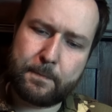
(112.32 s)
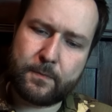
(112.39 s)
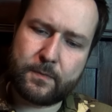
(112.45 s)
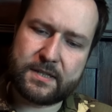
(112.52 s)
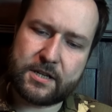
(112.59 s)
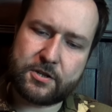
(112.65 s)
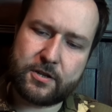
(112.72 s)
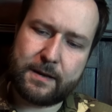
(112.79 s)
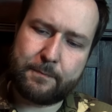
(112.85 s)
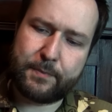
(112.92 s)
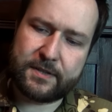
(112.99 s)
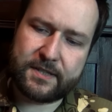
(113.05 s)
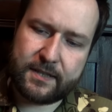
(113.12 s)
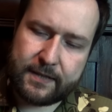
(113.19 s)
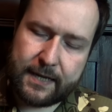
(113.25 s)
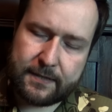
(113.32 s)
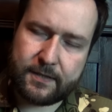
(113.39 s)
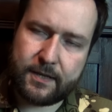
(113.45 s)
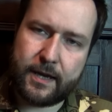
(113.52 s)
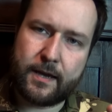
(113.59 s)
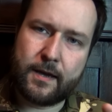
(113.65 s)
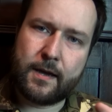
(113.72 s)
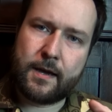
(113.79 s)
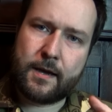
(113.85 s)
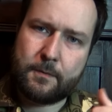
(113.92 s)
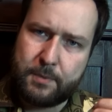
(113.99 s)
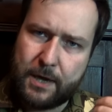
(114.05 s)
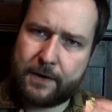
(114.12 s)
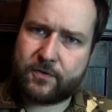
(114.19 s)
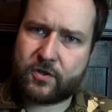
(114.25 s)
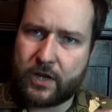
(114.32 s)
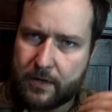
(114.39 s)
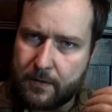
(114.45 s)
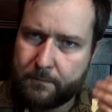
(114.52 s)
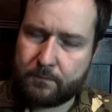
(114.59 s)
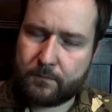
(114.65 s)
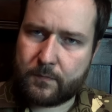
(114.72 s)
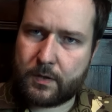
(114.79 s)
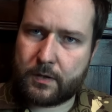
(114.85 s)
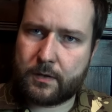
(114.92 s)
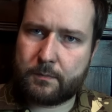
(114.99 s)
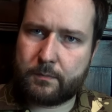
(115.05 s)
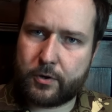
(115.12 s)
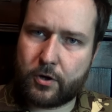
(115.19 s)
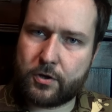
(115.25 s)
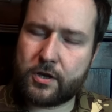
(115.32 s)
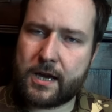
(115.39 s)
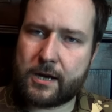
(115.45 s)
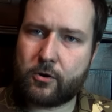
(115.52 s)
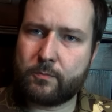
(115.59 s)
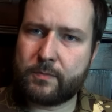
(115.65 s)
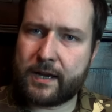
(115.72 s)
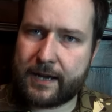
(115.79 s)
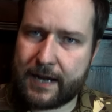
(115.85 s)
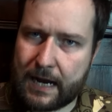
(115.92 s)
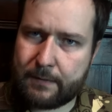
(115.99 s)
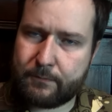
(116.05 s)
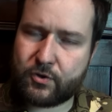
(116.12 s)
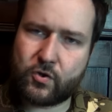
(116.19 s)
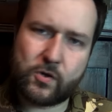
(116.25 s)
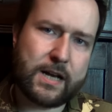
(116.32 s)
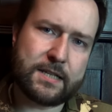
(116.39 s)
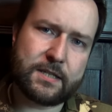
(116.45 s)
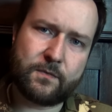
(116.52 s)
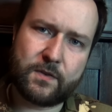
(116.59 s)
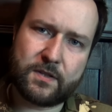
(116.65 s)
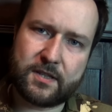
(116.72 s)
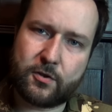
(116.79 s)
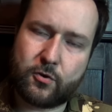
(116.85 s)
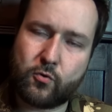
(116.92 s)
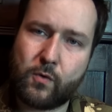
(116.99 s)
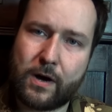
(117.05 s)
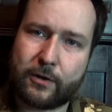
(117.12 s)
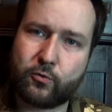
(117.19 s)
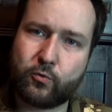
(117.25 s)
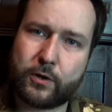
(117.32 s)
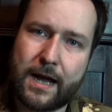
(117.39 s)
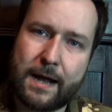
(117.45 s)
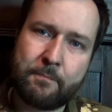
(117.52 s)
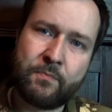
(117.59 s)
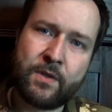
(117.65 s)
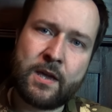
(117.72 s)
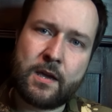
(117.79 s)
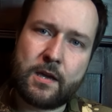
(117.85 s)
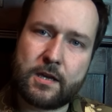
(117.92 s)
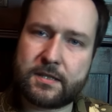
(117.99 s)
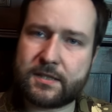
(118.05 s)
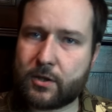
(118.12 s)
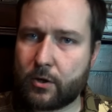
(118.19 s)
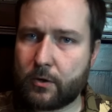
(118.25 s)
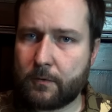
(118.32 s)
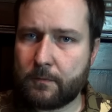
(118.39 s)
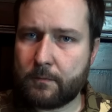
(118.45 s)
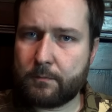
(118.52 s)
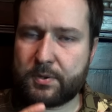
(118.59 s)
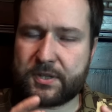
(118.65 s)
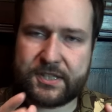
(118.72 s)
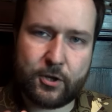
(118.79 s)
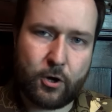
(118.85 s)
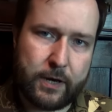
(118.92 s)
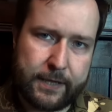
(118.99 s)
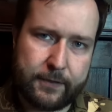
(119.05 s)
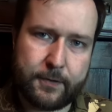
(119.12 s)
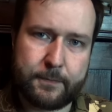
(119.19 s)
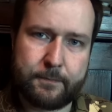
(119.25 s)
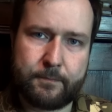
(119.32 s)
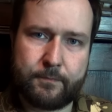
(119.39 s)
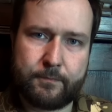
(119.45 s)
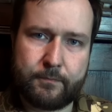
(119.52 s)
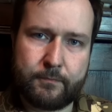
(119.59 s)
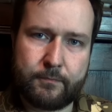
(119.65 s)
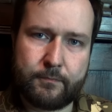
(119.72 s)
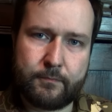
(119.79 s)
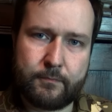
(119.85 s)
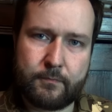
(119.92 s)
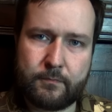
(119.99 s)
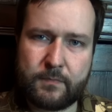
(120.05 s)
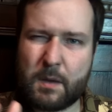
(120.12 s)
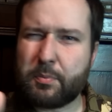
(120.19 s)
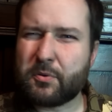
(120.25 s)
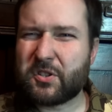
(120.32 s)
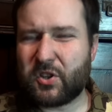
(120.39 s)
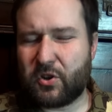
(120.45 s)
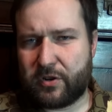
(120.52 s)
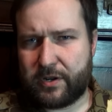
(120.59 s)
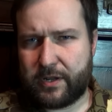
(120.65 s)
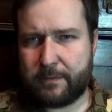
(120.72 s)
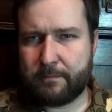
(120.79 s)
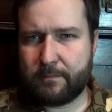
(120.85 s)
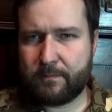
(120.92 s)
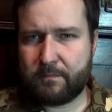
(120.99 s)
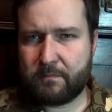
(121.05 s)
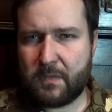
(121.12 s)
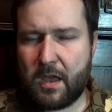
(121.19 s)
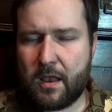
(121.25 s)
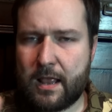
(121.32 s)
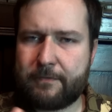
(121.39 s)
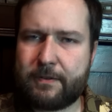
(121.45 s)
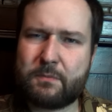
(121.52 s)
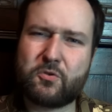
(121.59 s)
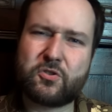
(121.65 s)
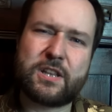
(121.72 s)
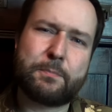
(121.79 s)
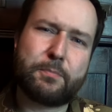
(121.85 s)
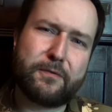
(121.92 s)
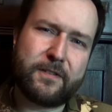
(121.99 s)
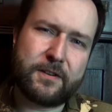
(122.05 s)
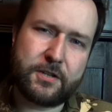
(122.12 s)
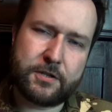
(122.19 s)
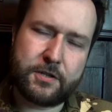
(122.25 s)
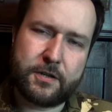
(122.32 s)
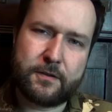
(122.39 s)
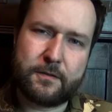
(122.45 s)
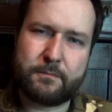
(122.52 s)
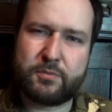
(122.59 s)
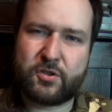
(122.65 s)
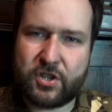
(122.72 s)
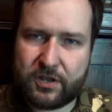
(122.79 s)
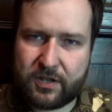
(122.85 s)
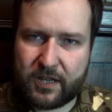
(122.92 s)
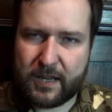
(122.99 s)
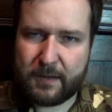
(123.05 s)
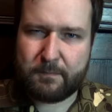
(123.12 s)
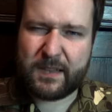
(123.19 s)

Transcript: mm, zaczynam prezentację pierwszej y, broni, jaką nagrałem przy okazji wizyty u Artura. Jest to pistolet niepozorny. Nawet można powiedzieć brzydki,